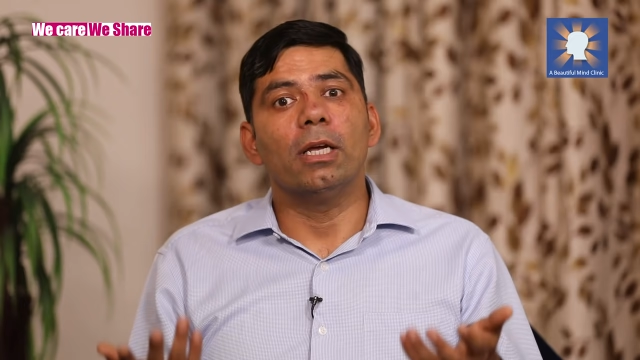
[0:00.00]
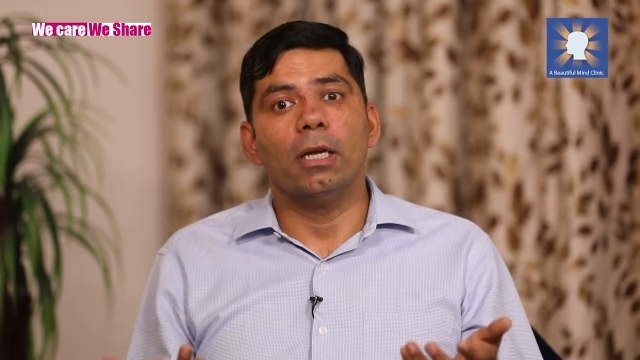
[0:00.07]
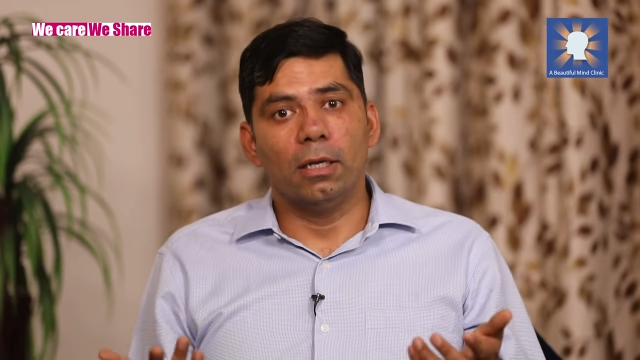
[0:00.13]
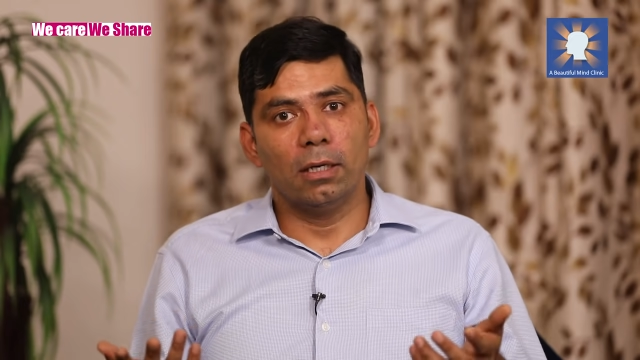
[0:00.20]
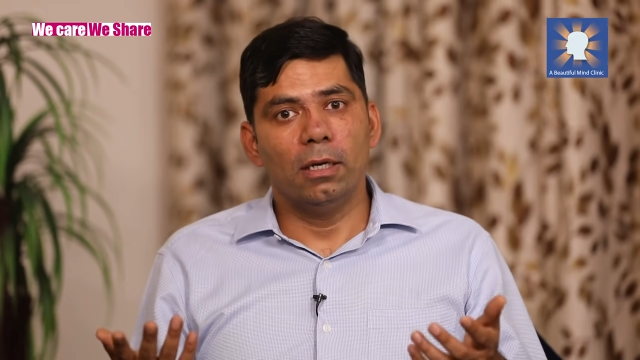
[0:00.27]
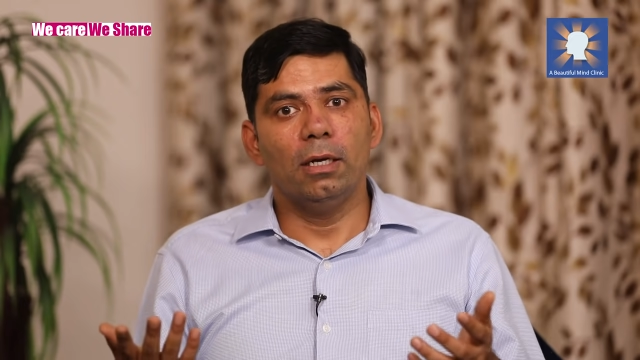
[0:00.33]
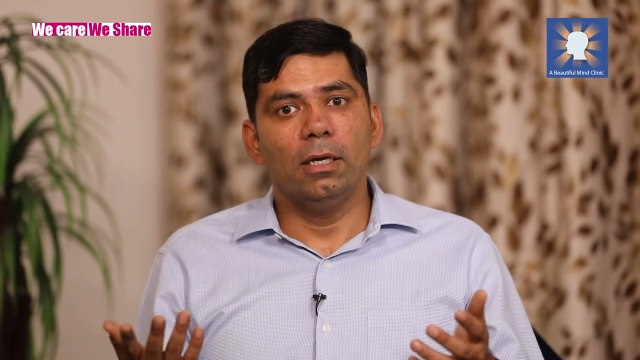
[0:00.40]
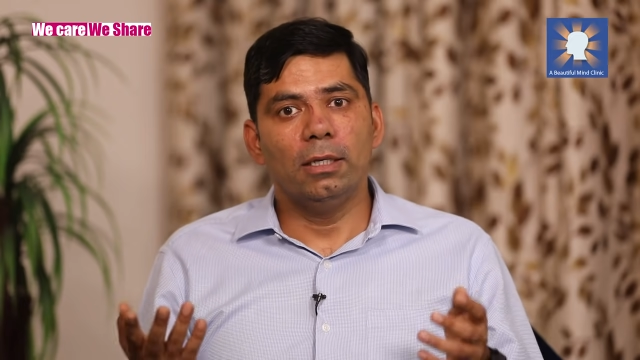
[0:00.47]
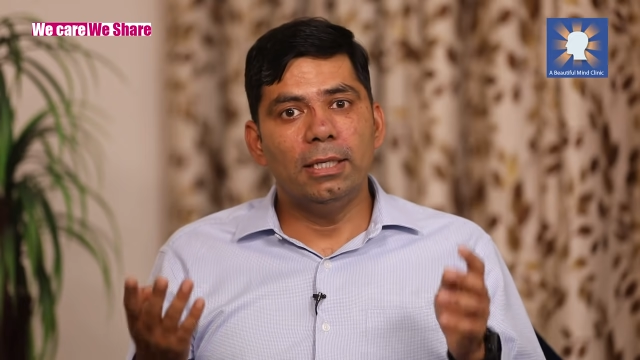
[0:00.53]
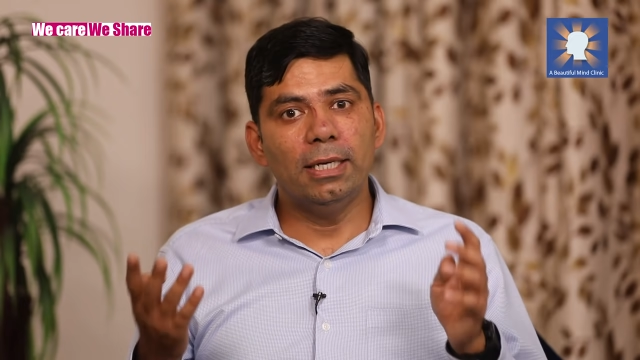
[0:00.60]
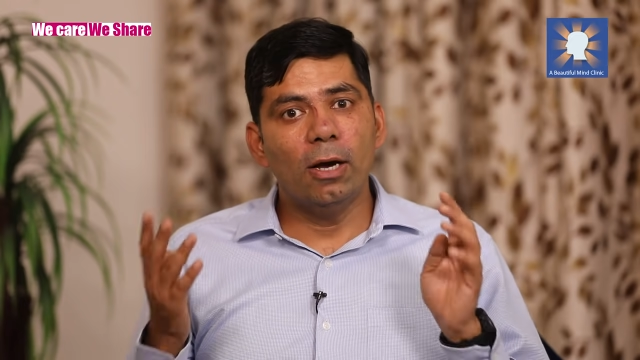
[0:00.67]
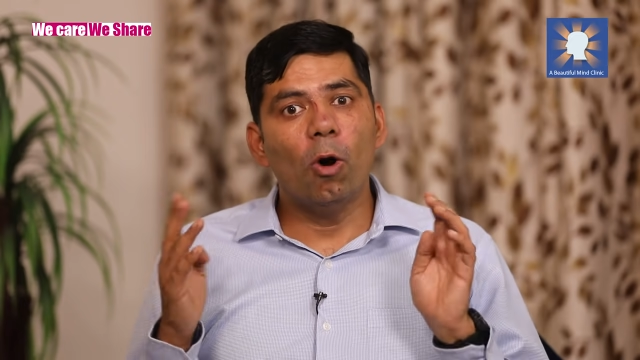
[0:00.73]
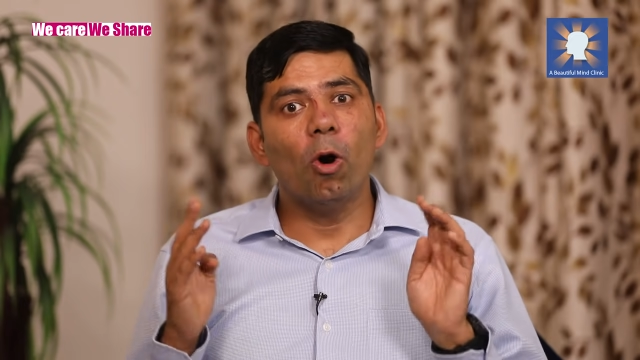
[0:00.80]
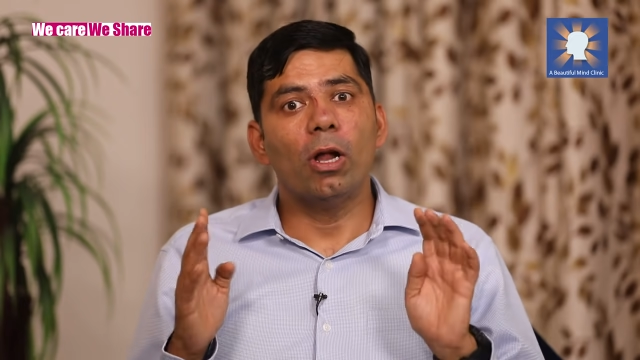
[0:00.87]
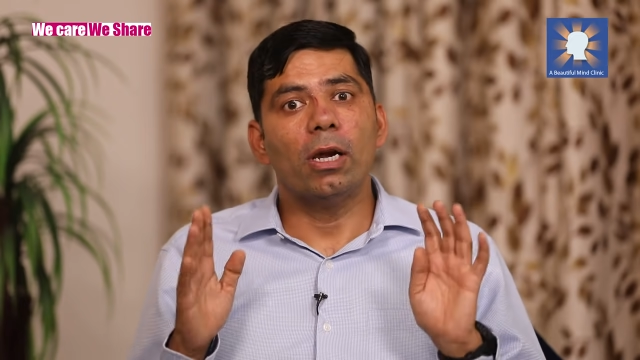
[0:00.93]
से
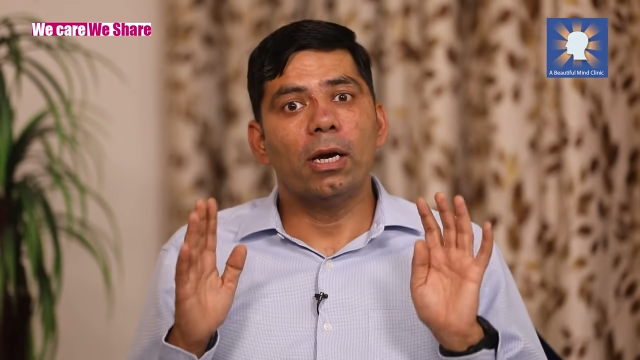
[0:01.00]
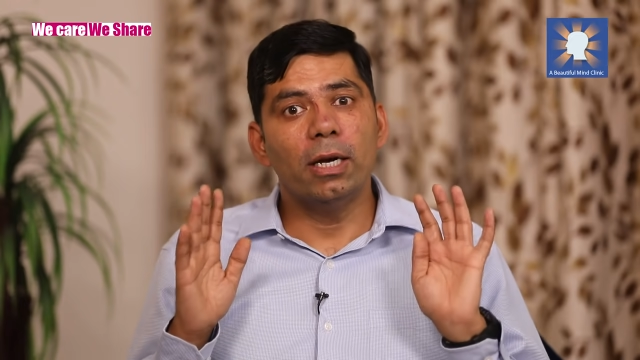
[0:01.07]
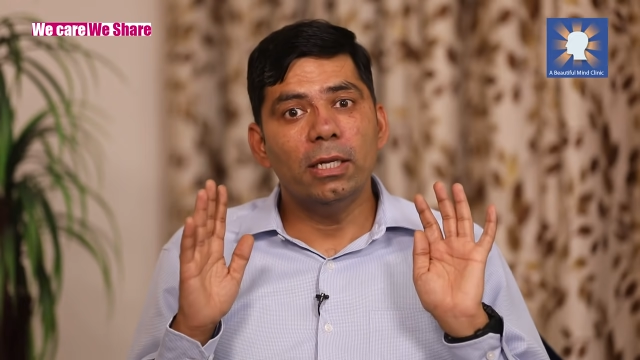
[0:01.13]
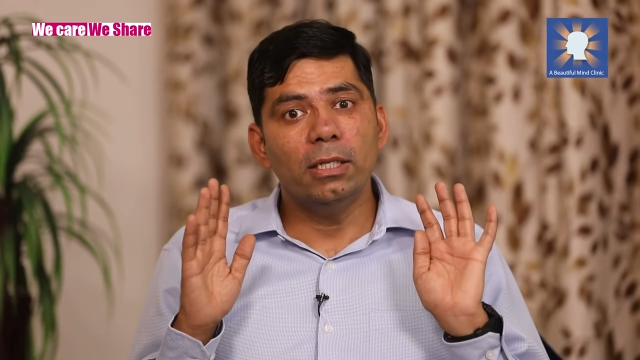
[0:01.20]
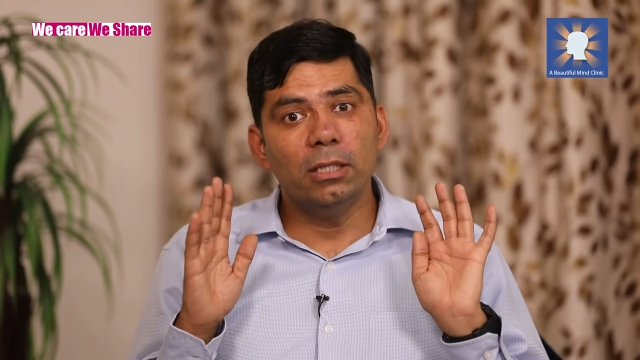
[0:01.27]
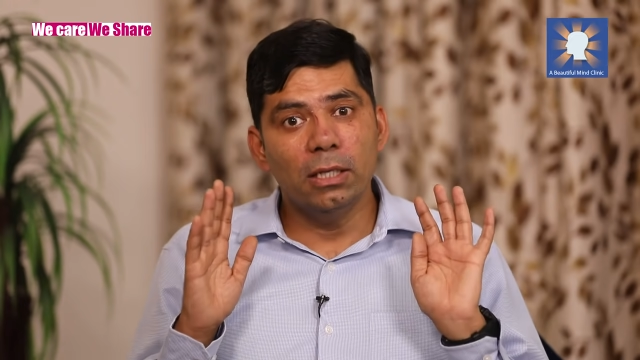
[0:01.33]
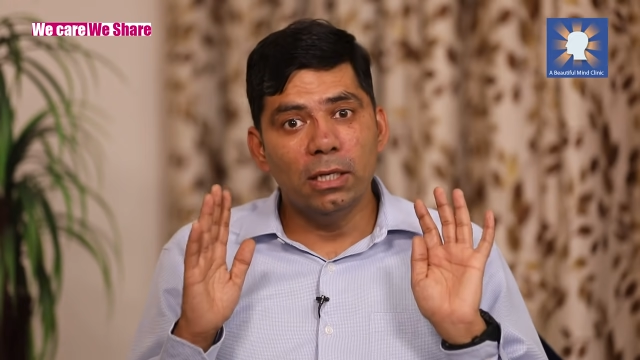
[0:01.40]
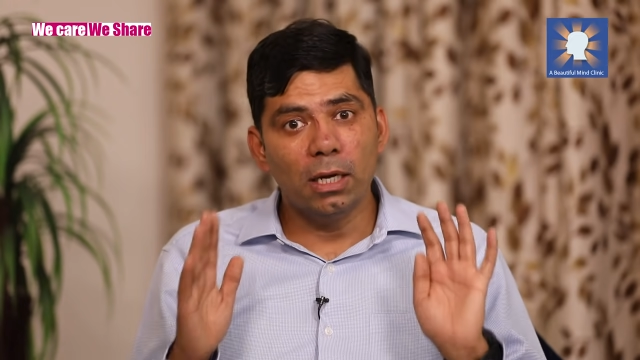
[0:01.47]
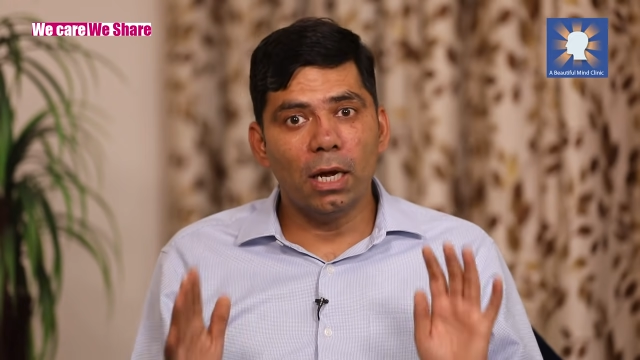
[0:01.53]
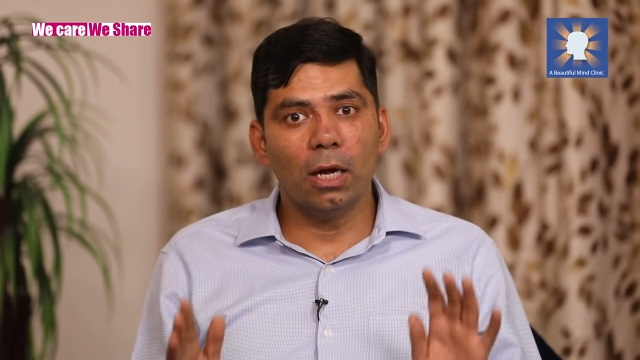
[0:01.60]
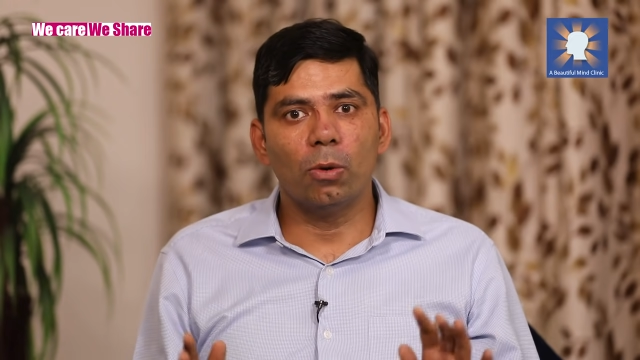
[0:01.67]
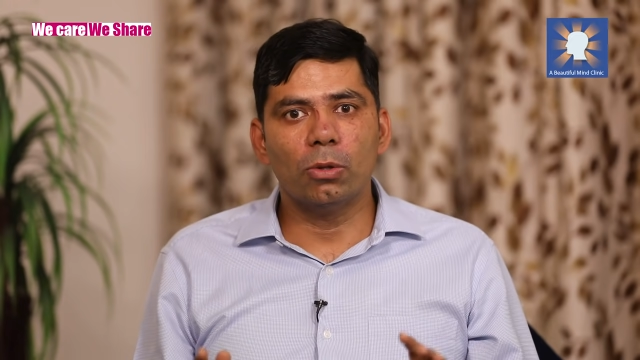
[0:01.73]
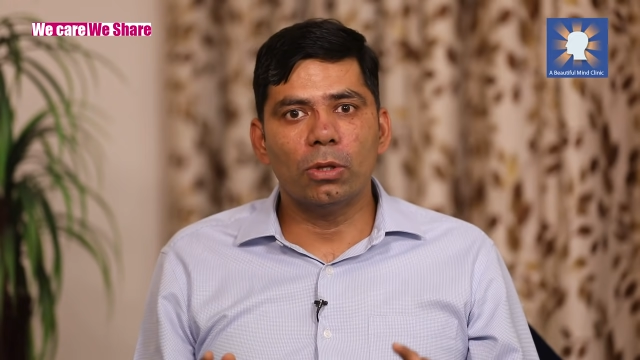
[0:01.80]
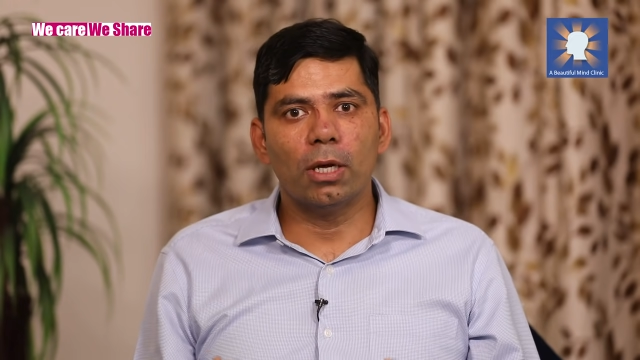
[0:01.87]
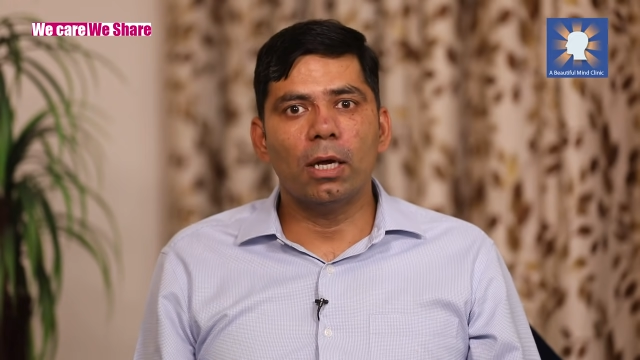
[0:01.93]
ये ऑलरेडी जी
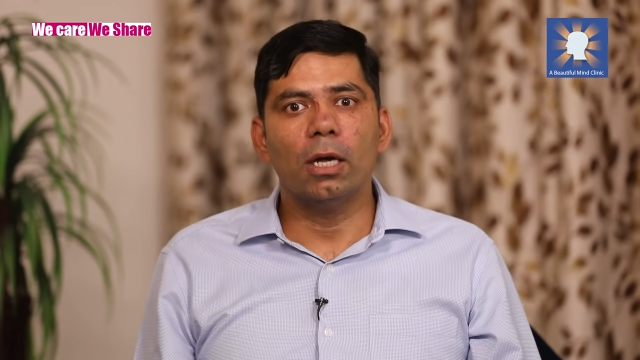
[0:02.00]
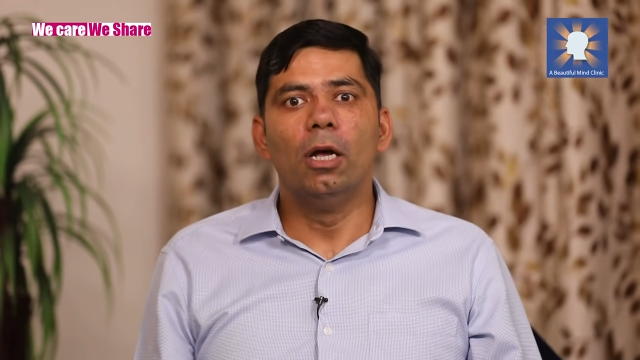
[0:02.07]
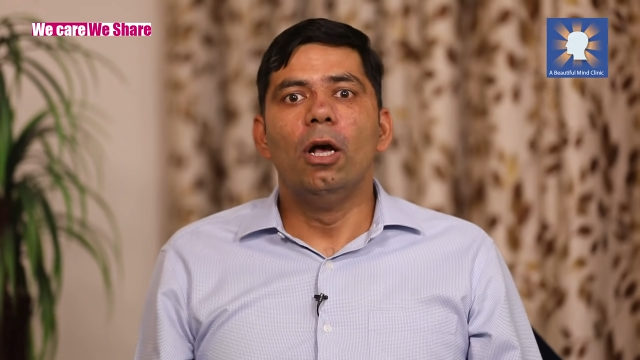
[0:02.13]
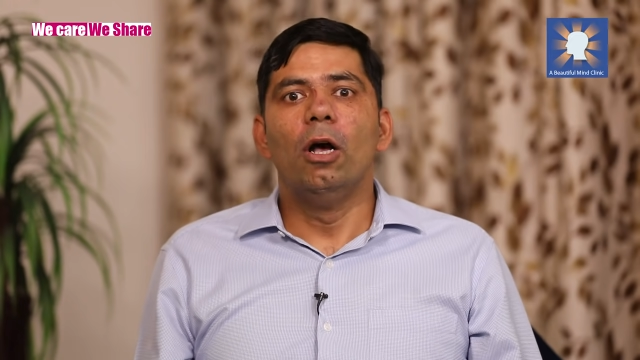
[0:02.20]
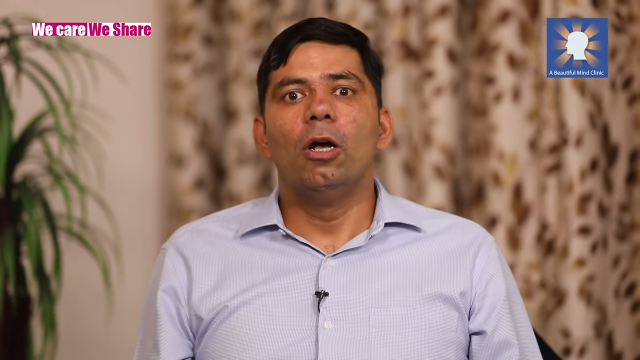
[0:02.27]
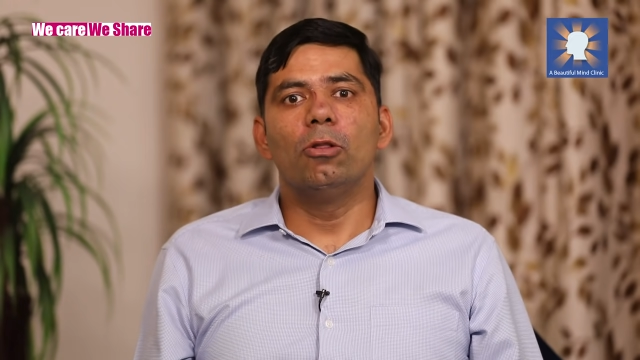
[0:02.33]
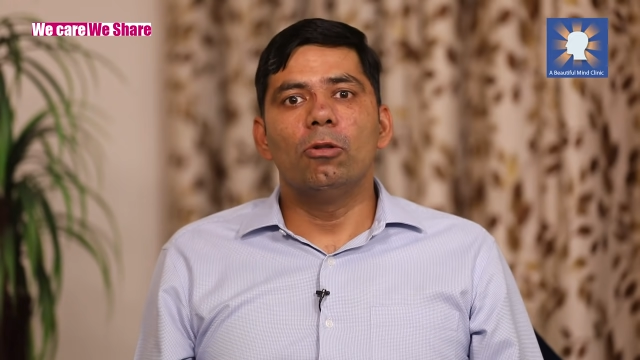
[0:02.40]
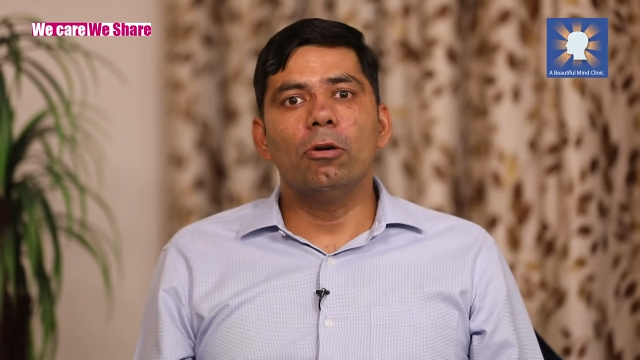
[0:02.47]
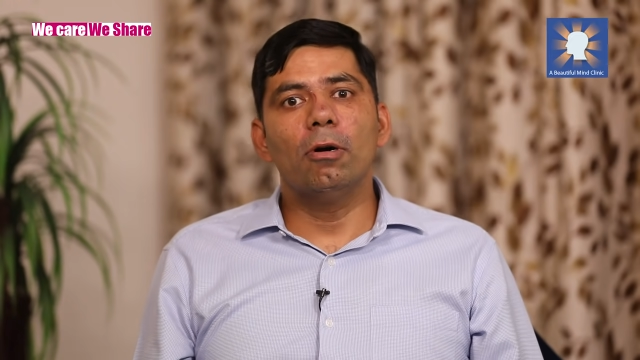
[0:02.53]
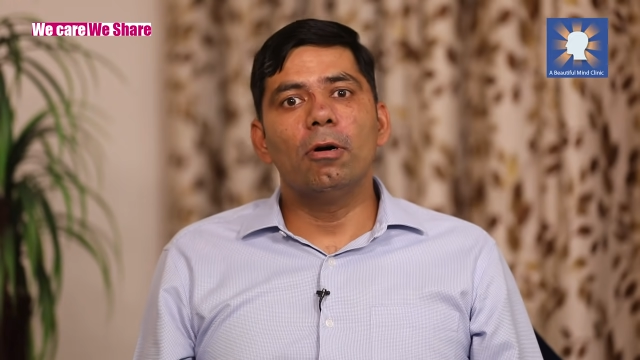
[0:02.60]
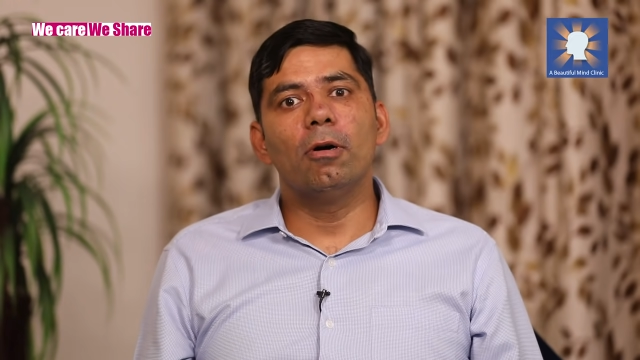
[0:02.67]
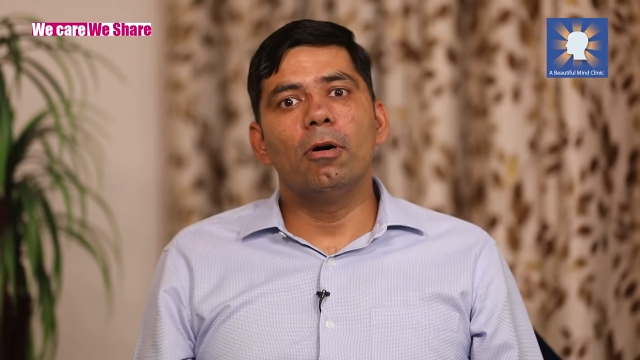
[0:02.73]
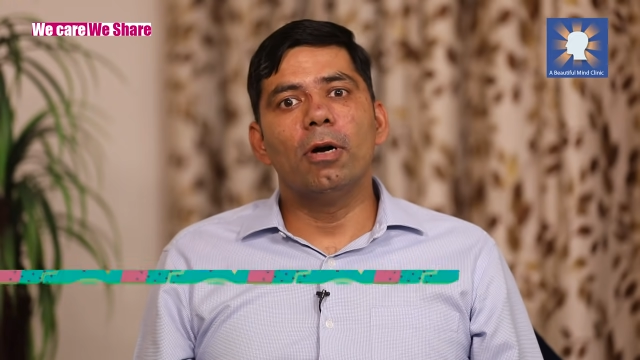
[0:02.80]
रहे होते हैं तो